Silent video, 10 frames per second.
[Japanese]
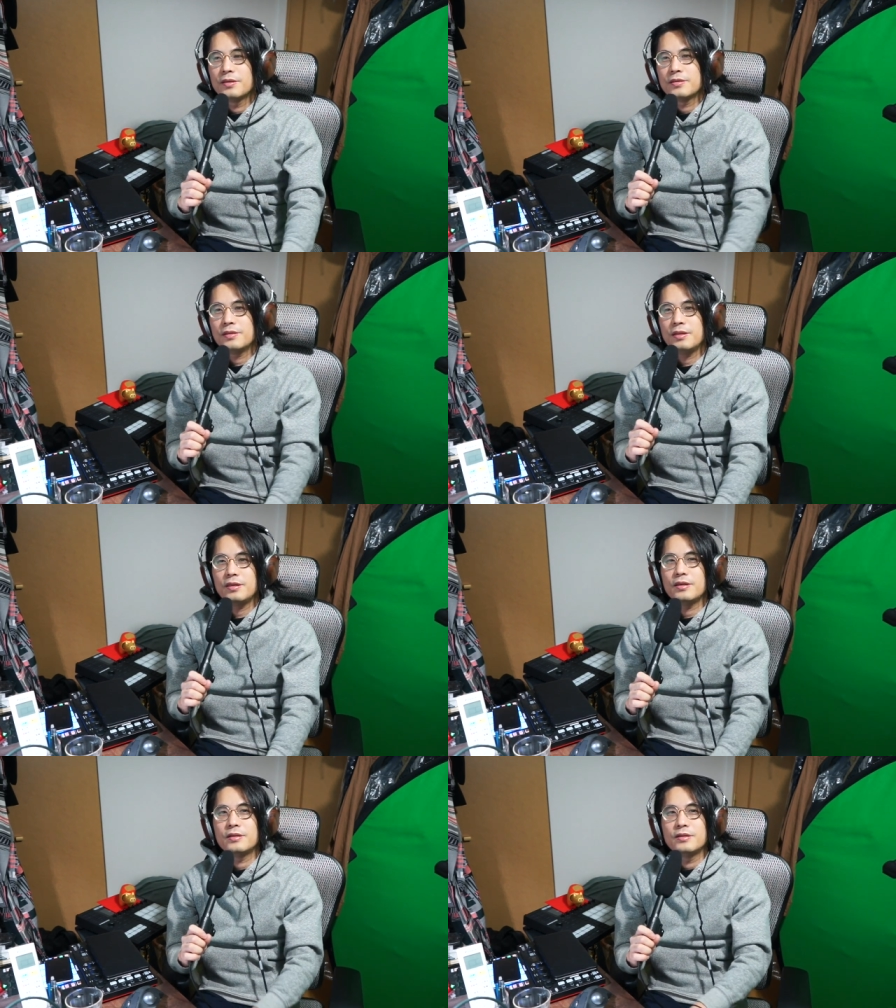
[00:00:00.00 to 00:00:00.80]

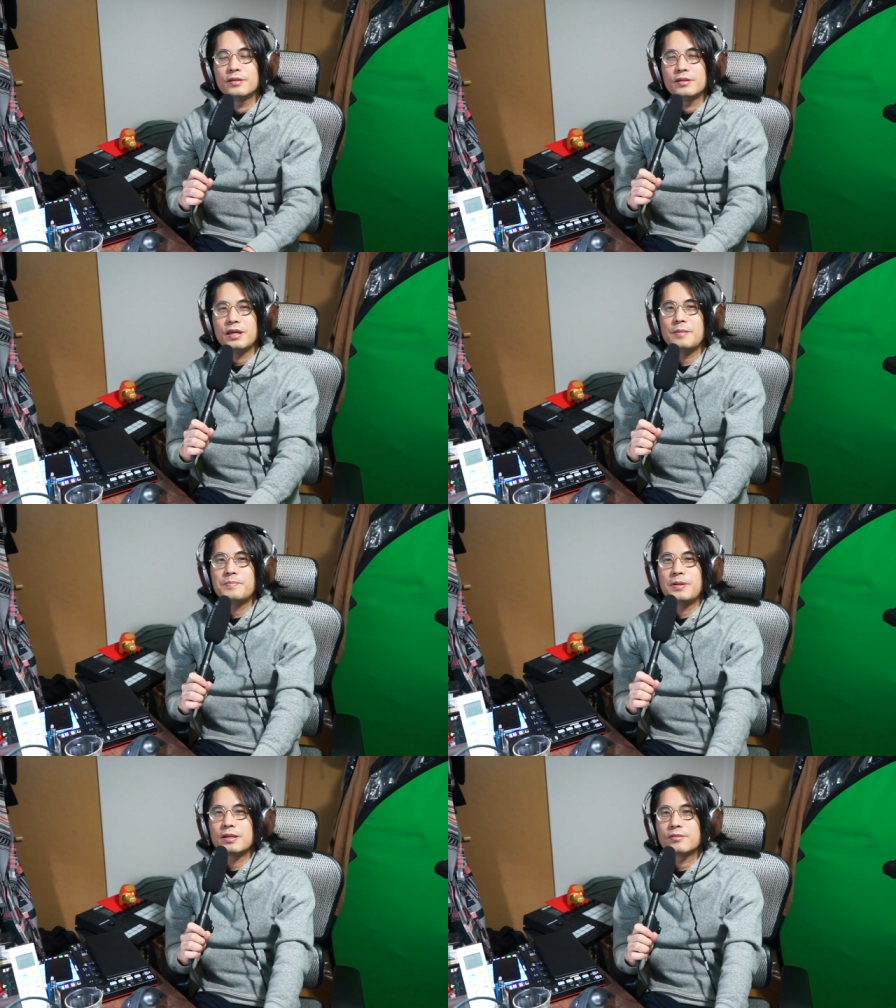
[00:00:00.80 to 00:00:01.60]
でやっ
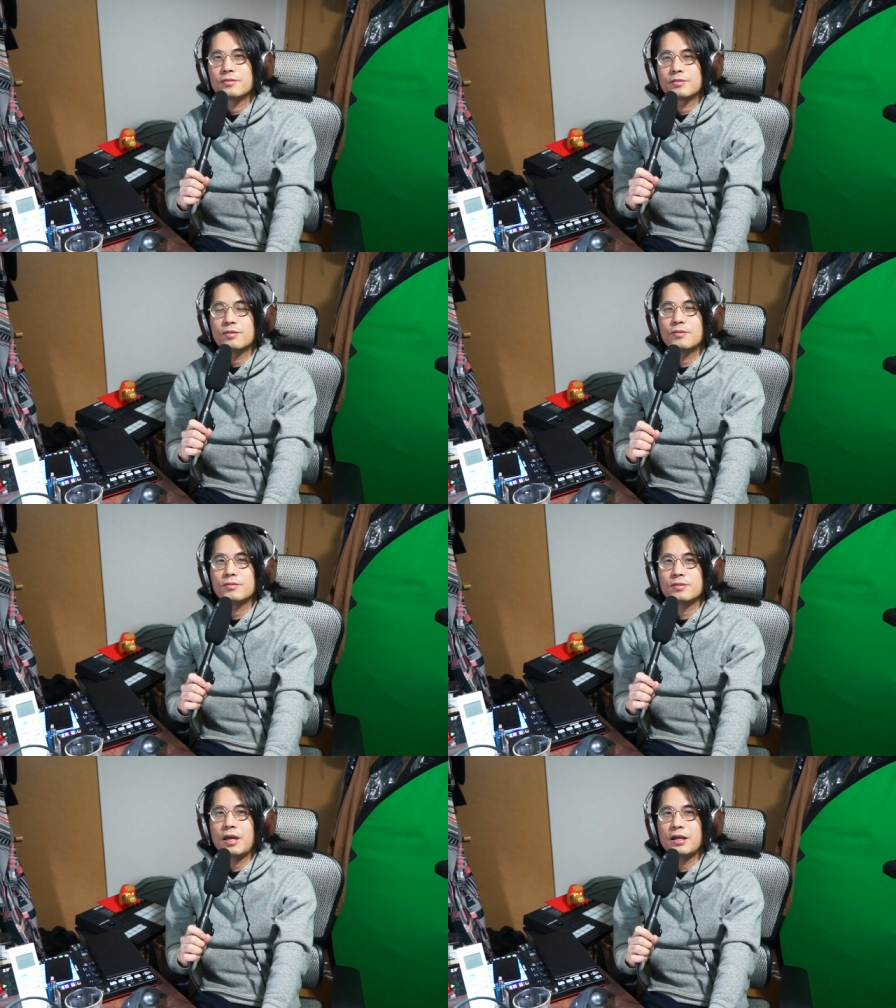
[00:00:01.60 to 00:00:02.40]
ぱりこうその
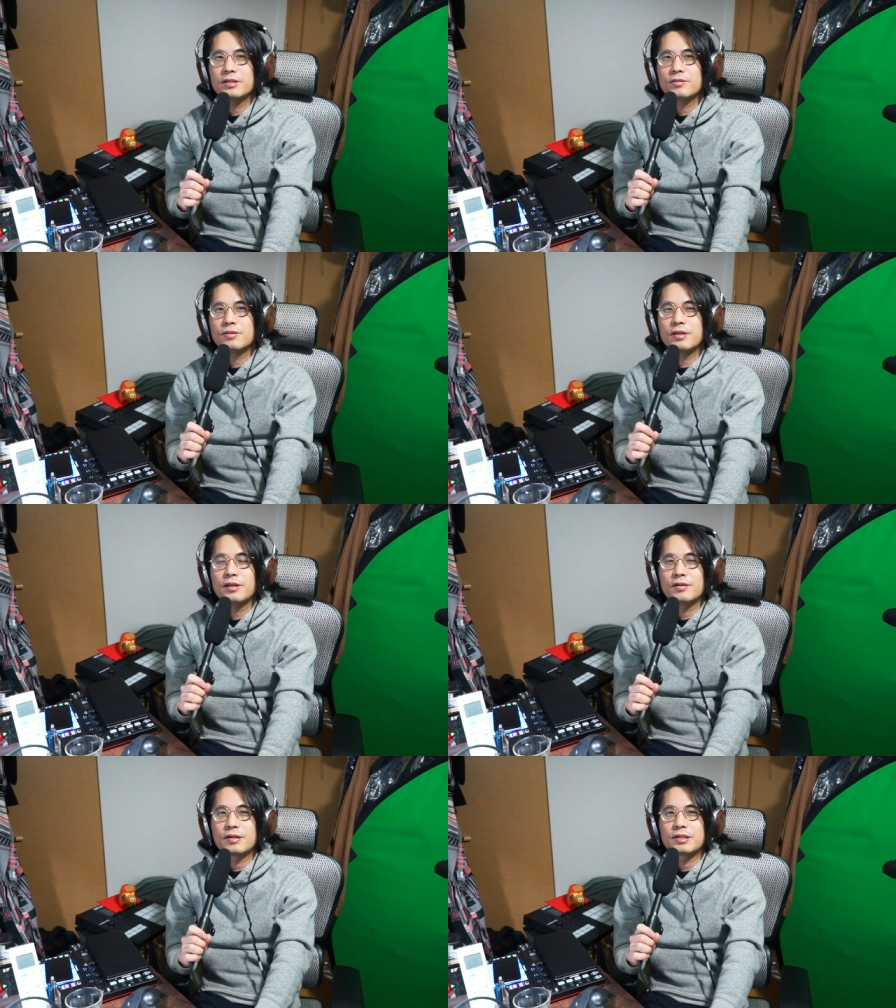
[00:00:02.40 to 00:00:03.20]
対照的
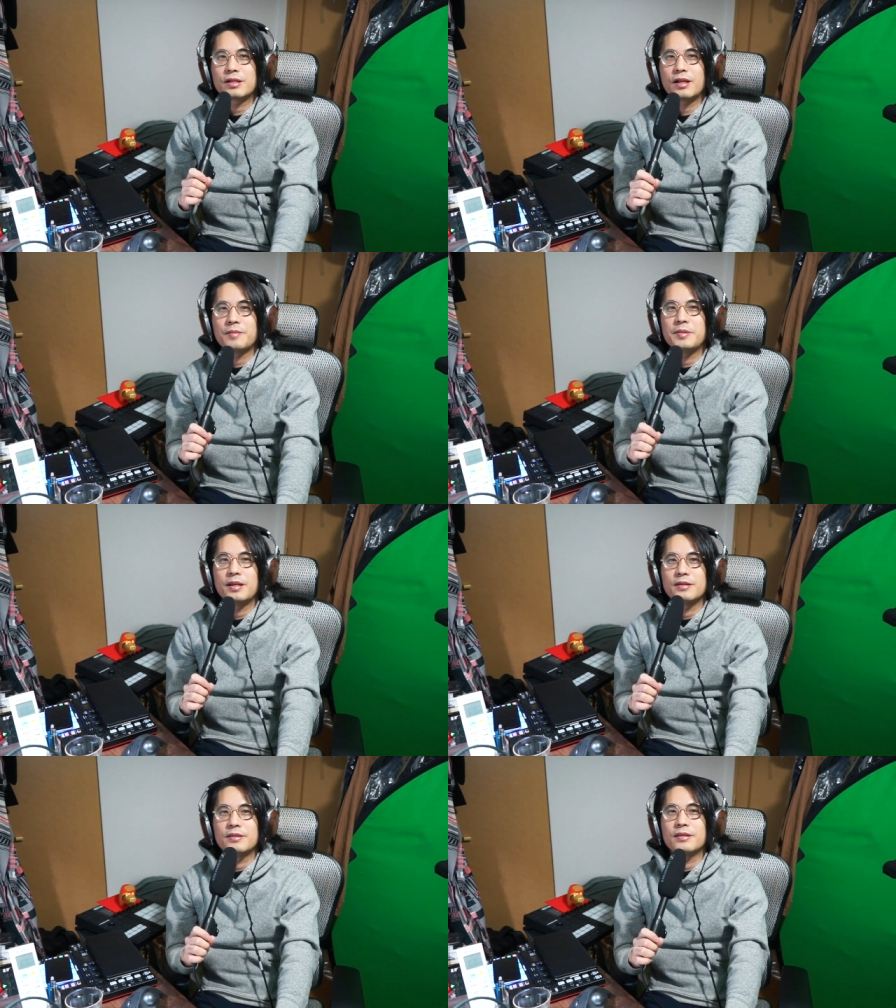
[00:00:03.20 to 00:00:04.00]
なのが菅波
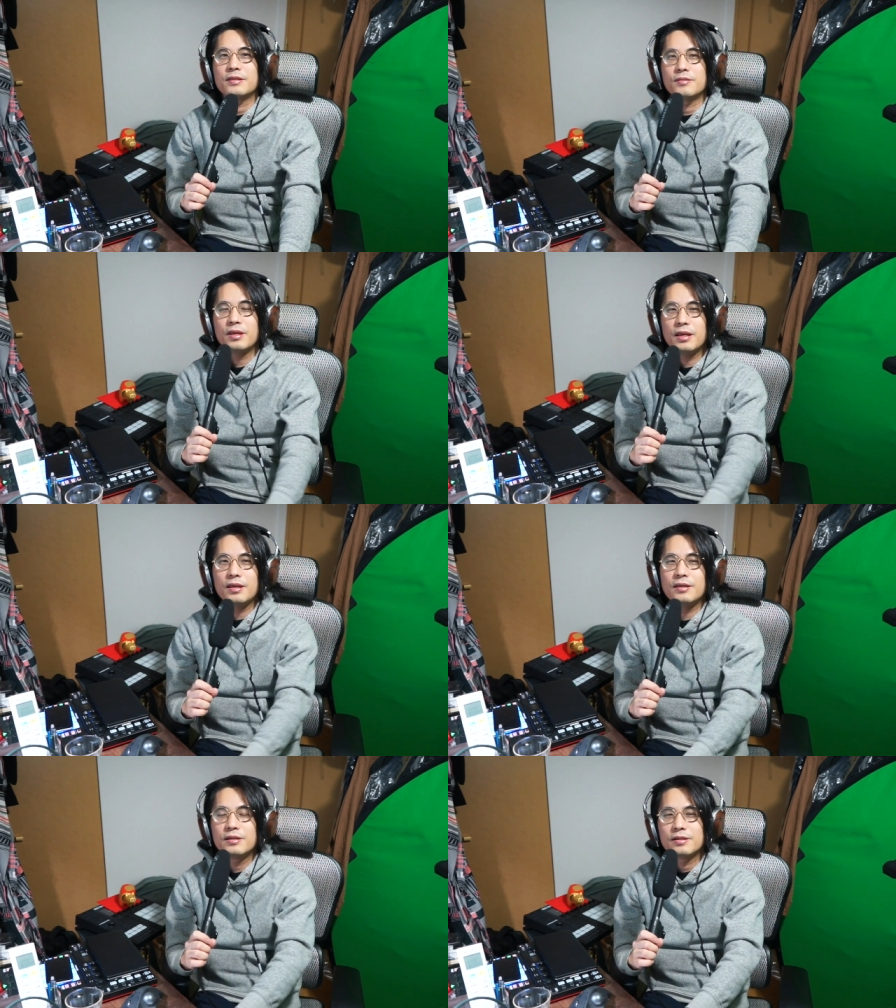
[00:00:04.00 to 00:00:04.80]
なんですよ
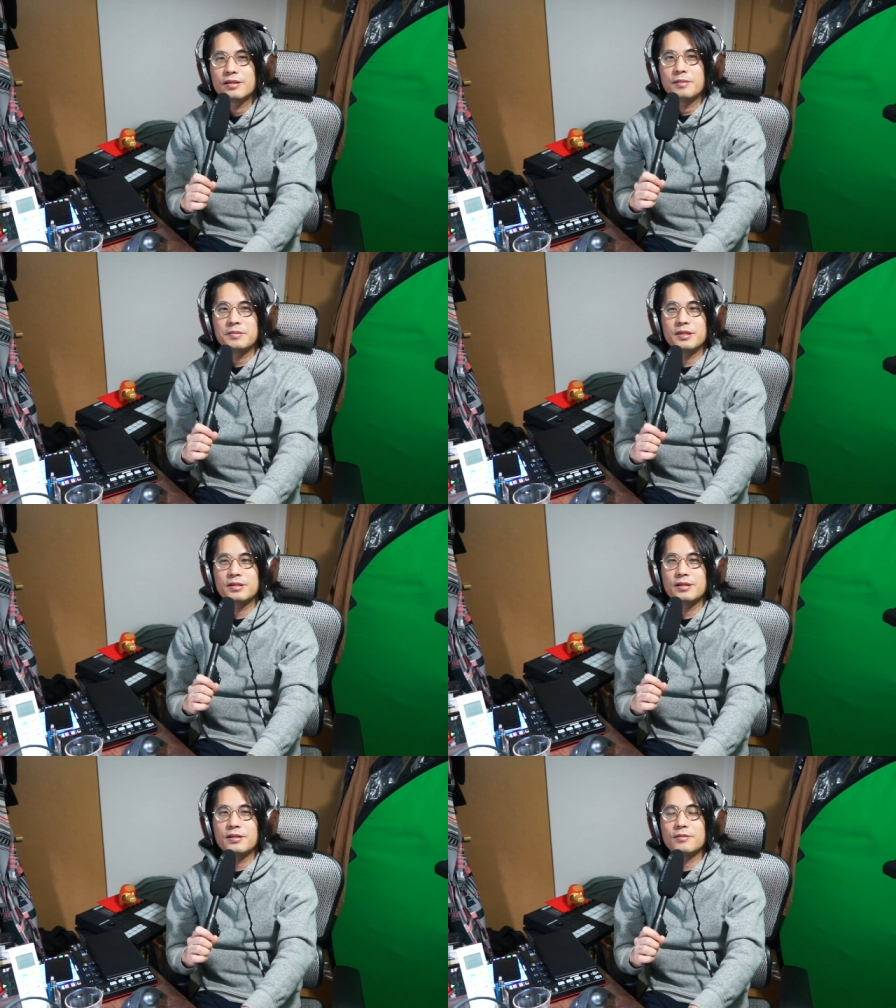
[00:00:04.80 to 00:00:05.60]
ね。山田
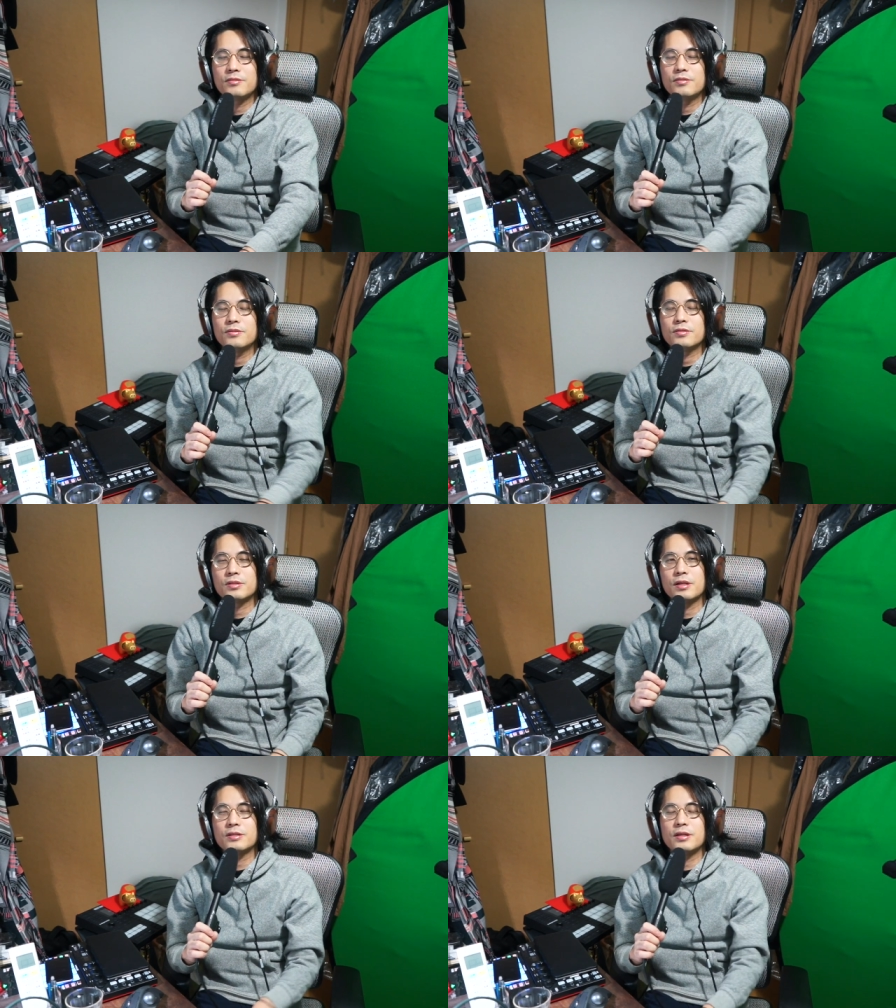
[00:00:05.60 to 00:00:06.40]
さんにこう
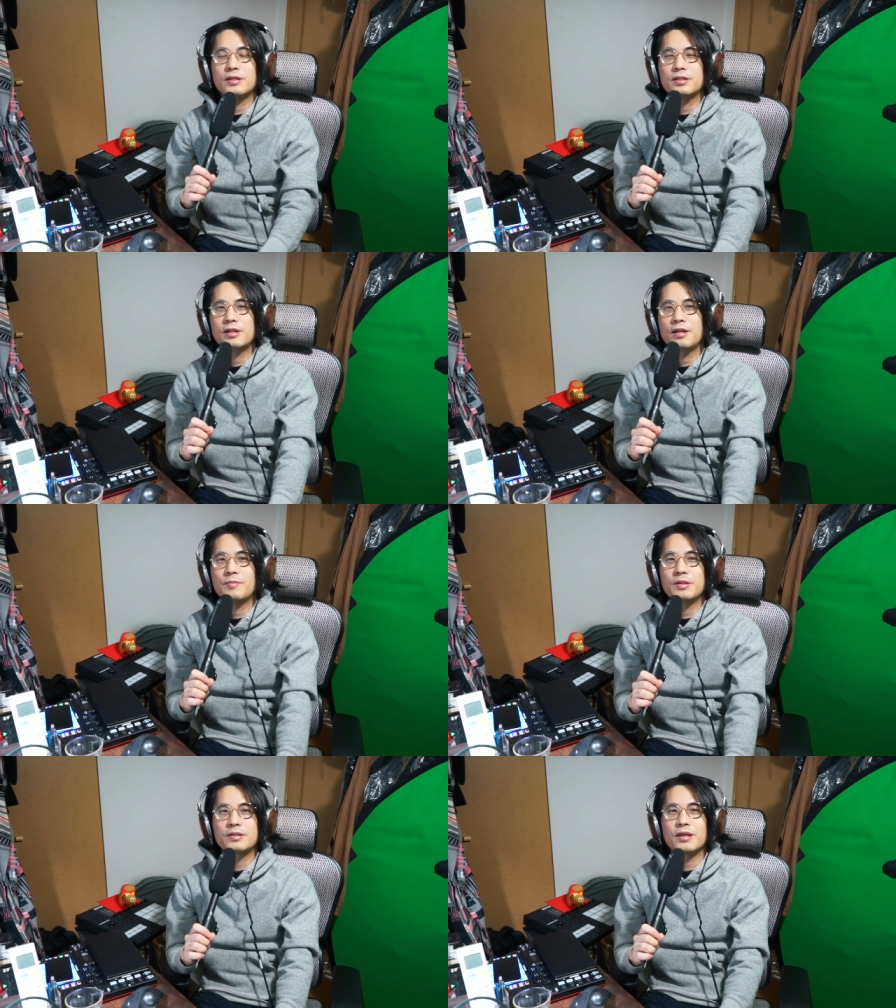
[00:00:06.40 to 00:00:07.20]
散々いじられ
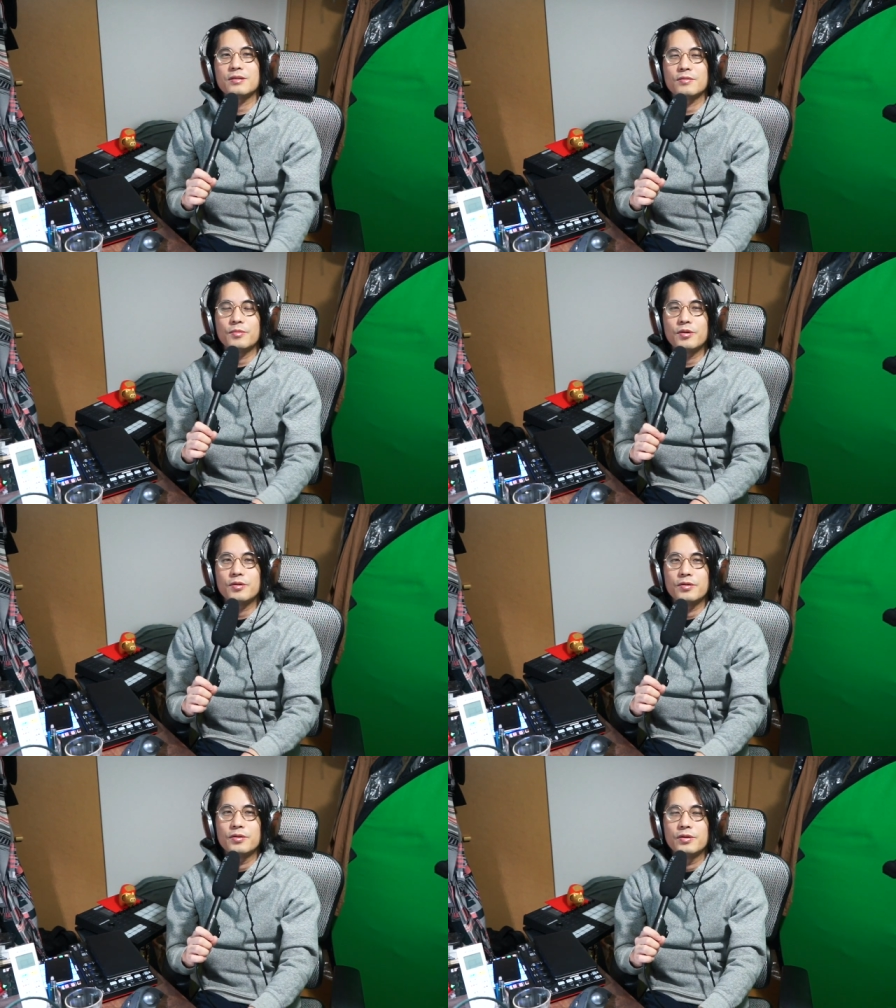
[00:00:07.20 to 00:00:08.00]
ますけども、